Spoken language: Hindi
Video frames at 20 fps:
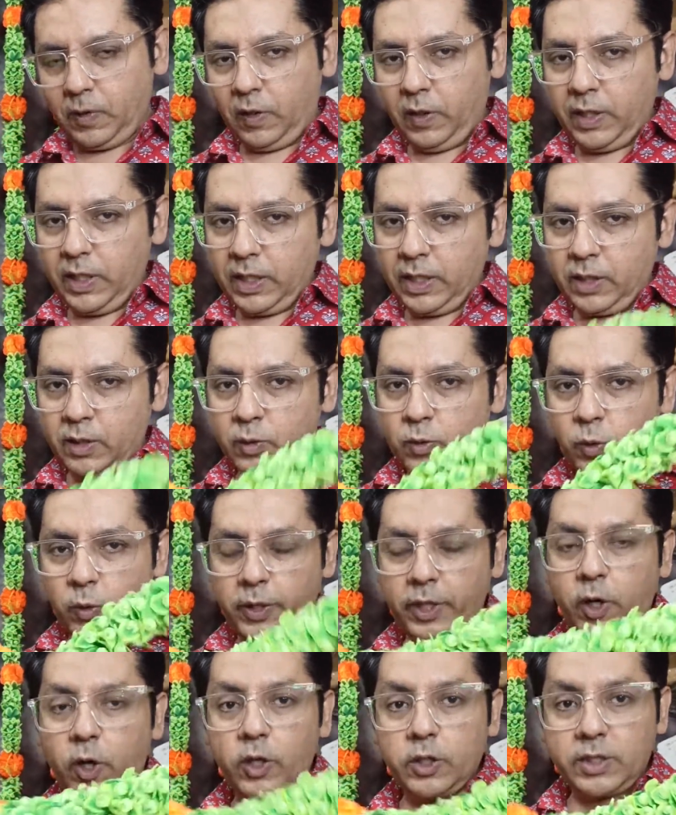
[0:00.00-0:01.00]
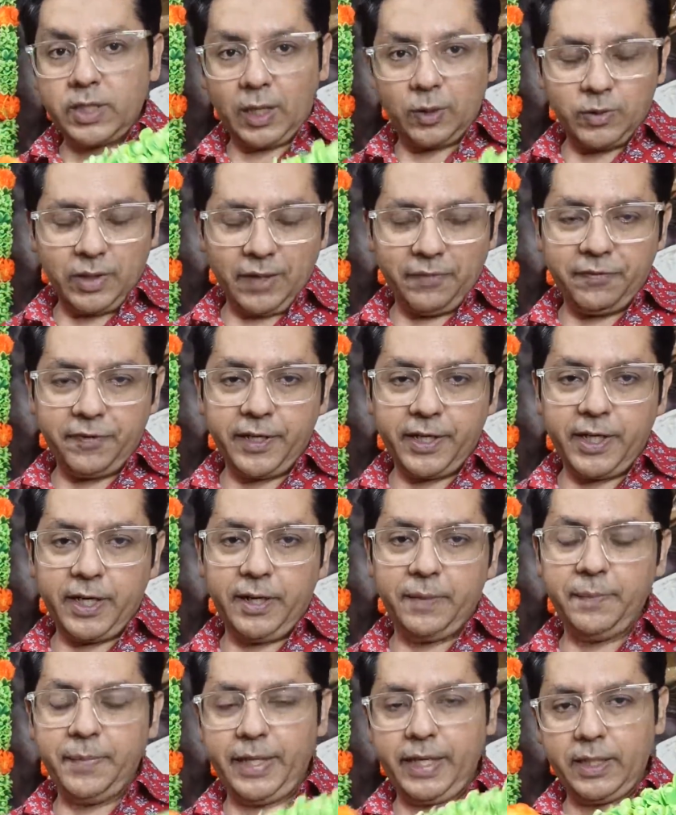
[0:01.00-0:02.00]
और अगर कोई और साउथ अफ्रीका
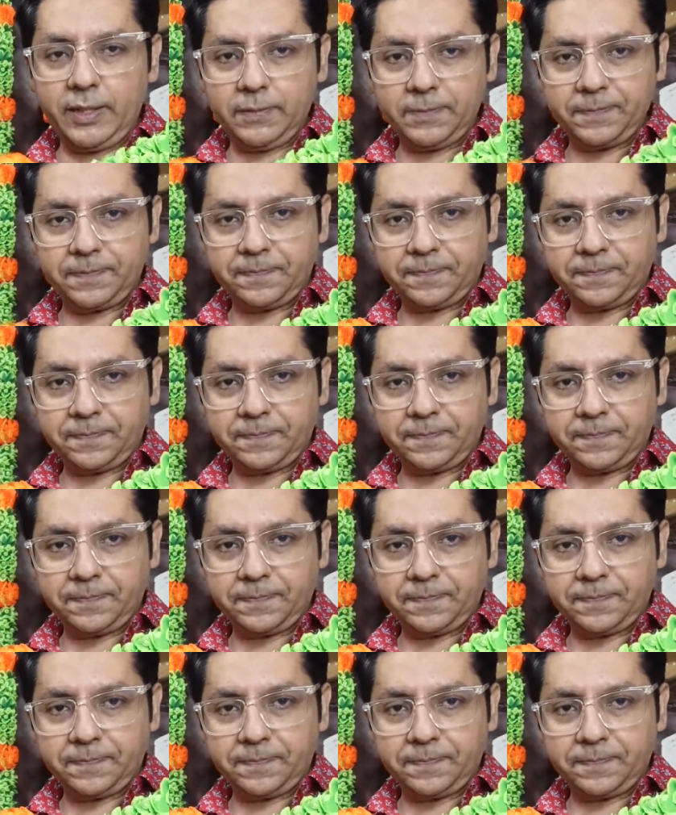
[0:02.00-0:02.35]
में